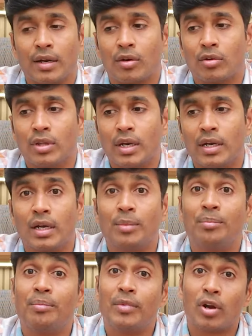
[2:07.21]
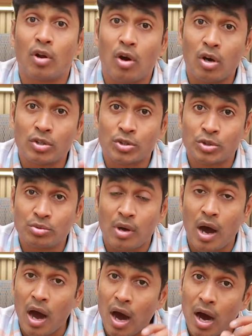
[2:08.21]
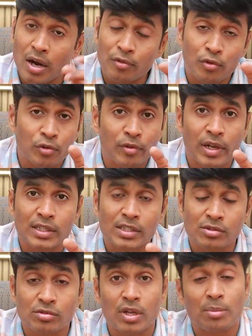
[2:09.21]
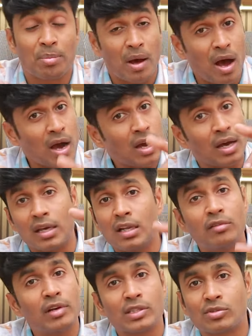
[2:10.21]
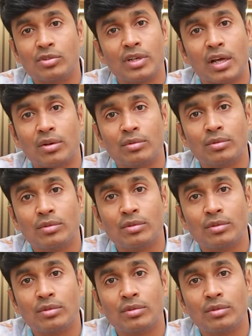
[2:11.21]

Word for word: అండ్ కొందరు ఏంటంటే రాంగ్ షూ హార్డ్ ఫుట్ వేర్ వేసేసుకుంటారు బాగా హీల్ వేసుకుంటారు